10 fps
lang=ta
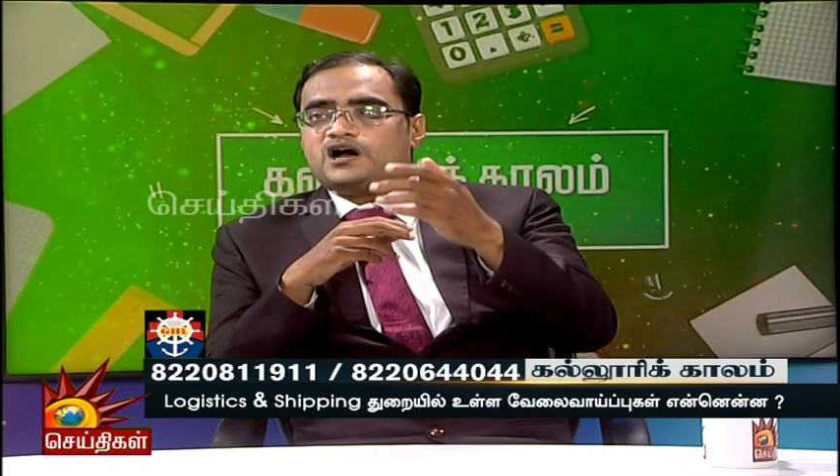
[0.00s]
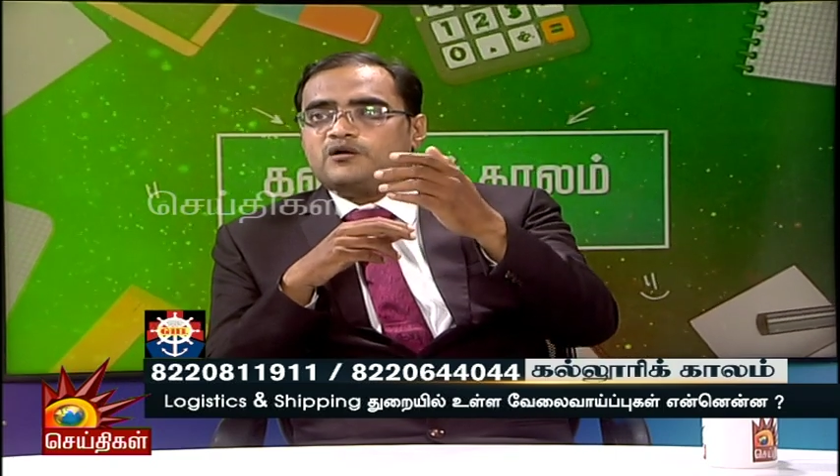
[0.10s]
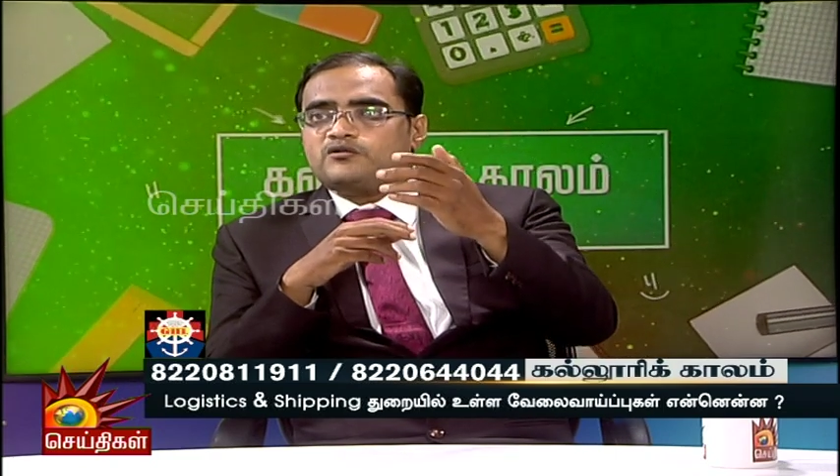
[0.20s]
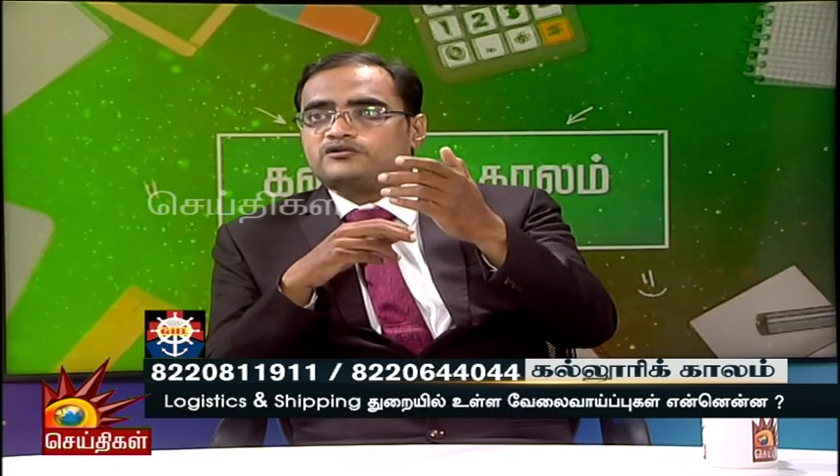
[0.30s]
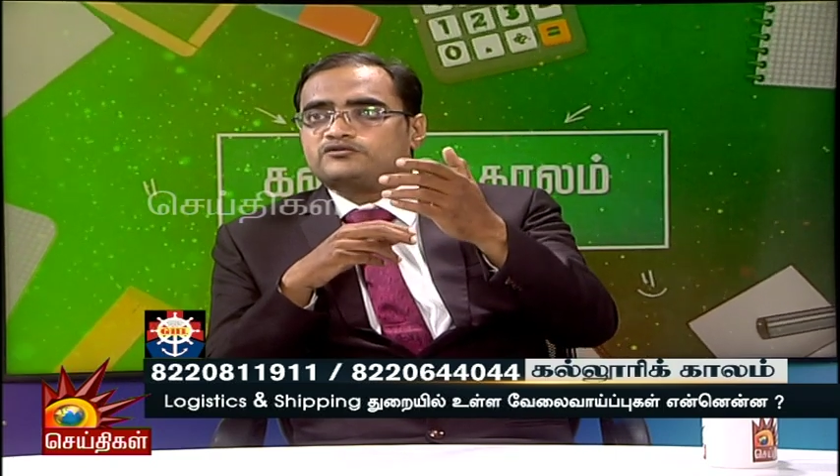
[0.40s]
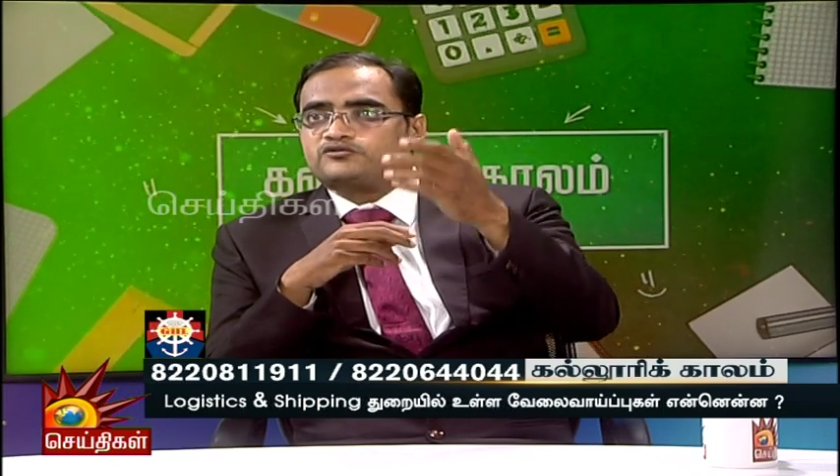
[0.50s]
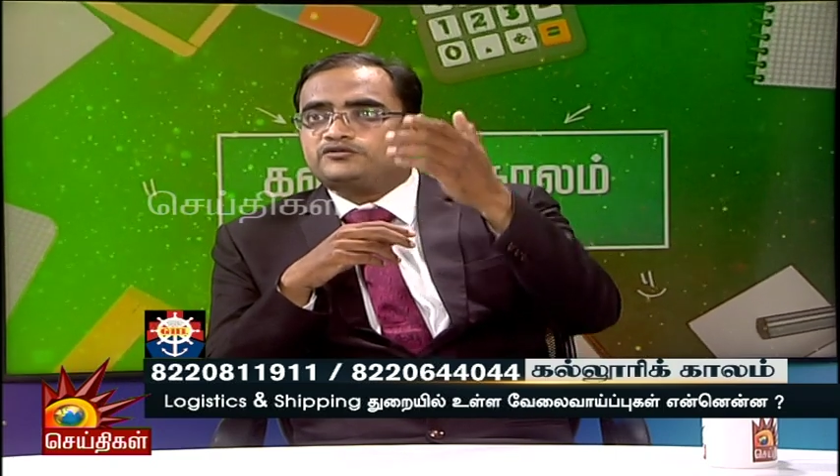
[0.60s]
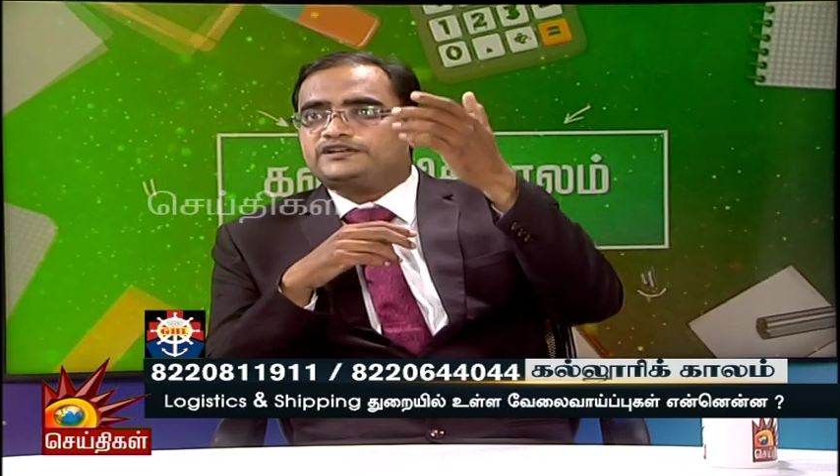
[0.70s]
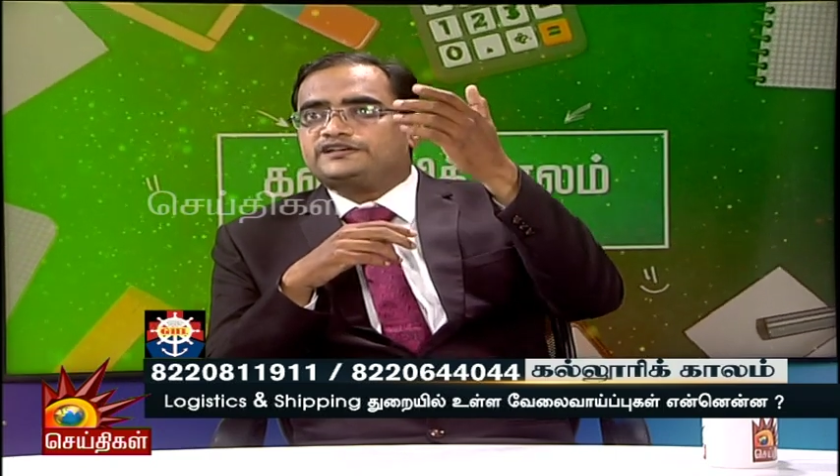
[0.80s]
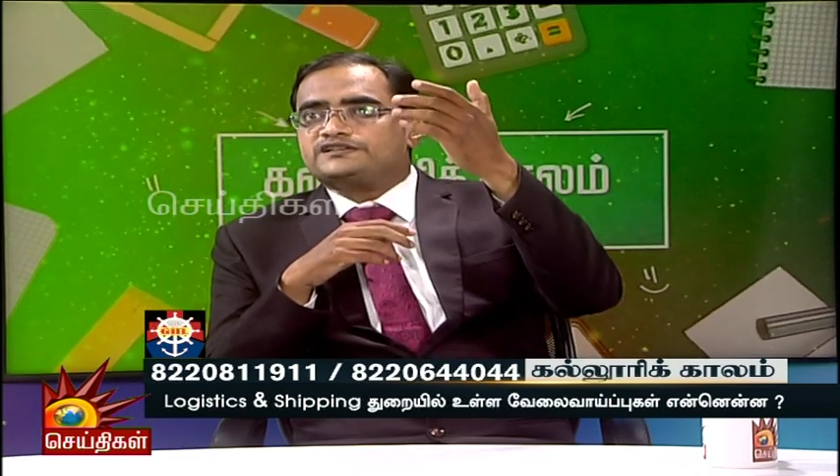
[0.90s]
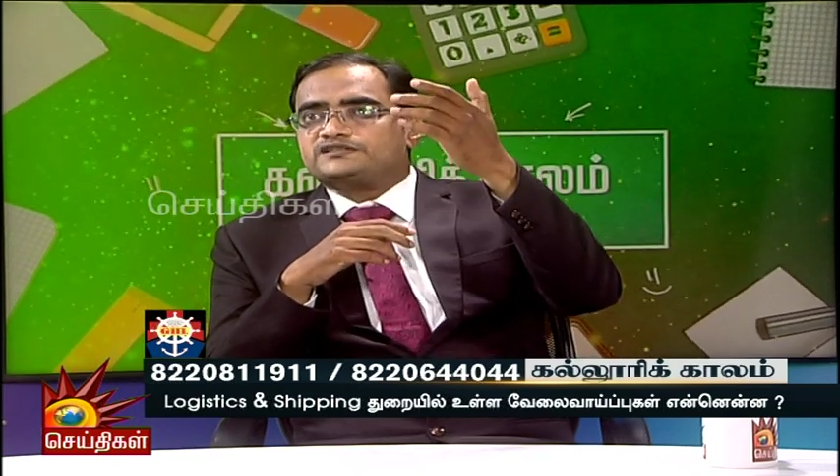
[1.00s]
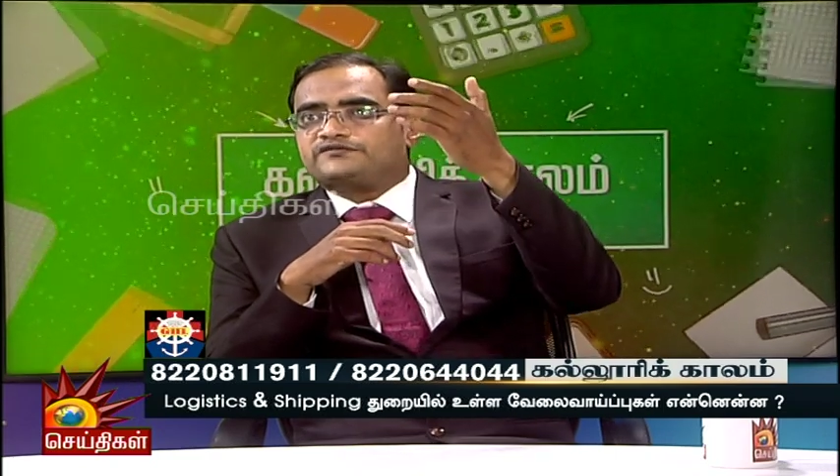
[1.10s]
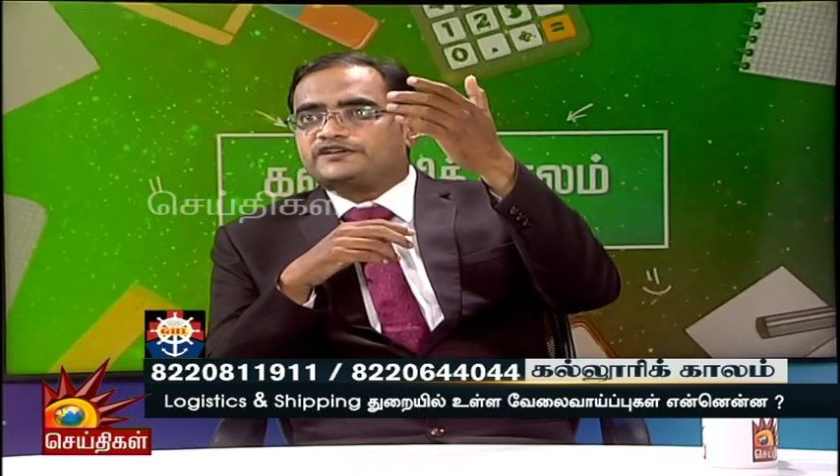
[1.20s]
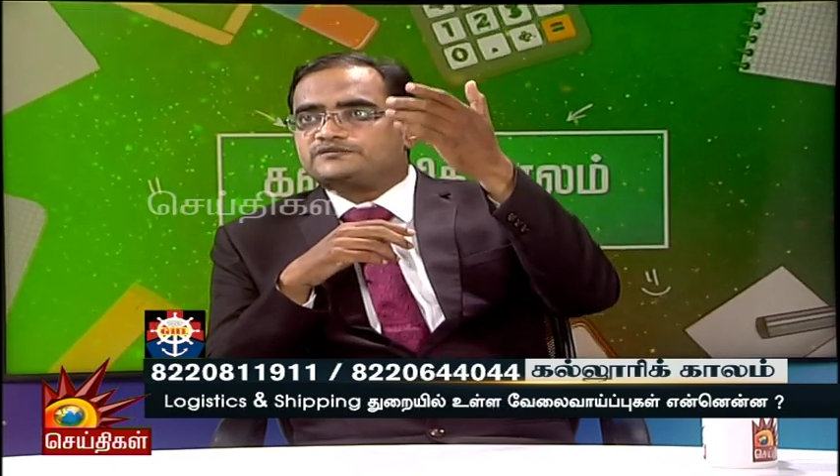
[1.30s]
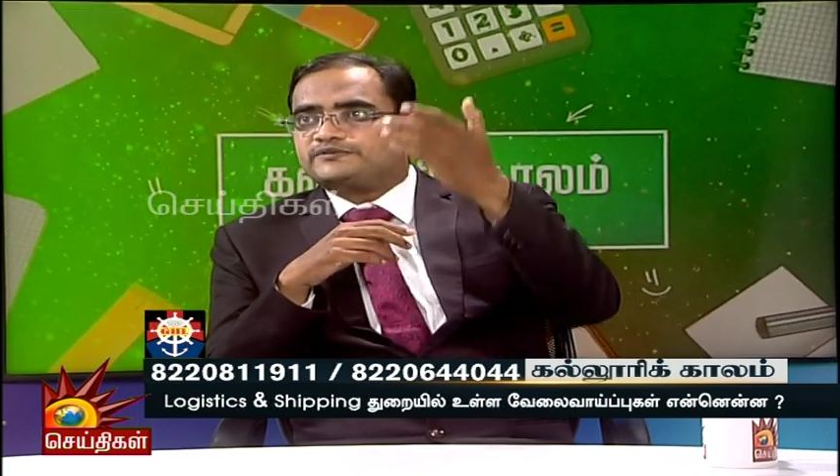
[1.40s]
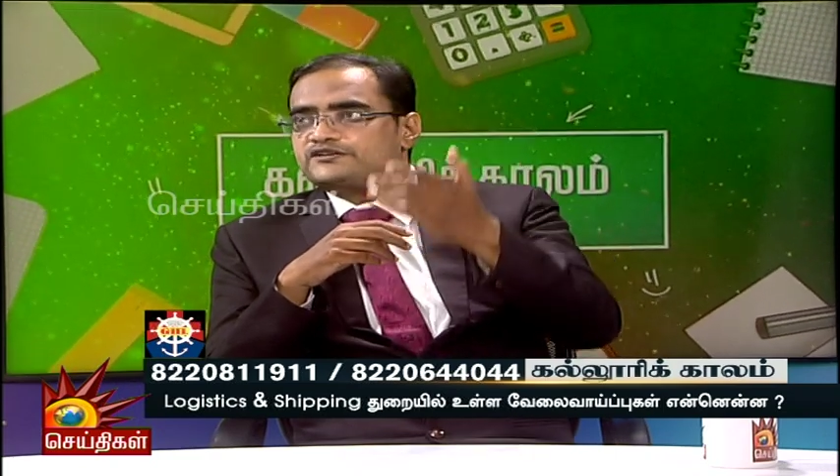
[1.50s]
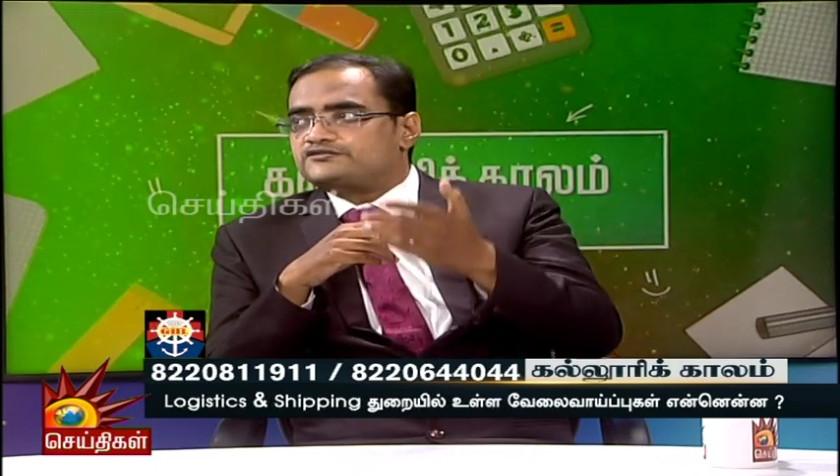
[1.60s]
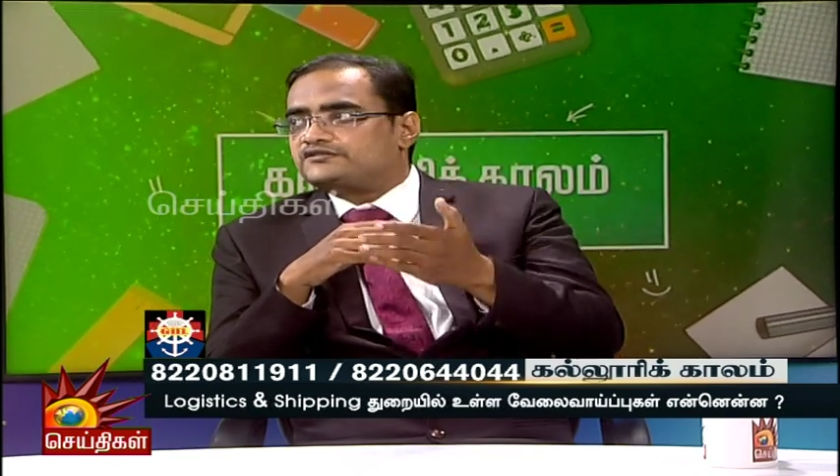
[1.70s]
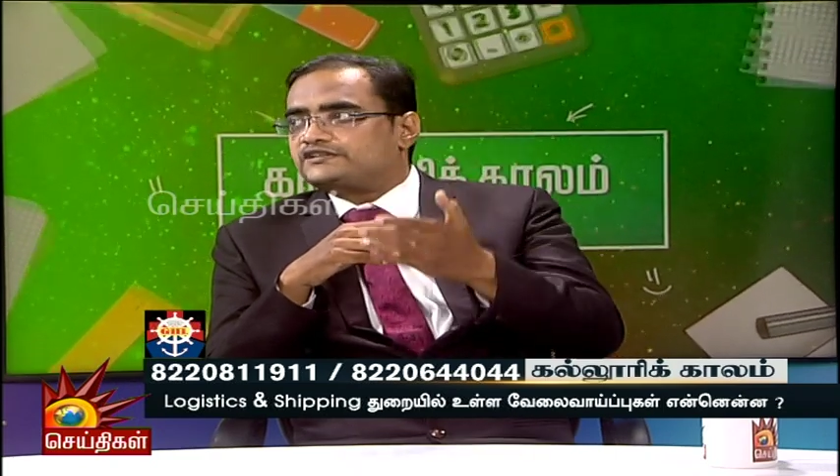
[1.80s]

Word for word: அவங்களோட டுவெண்ட்டி இயர்ஸ் ஆஃப் எக்ஸ்பீரியன்ஸோ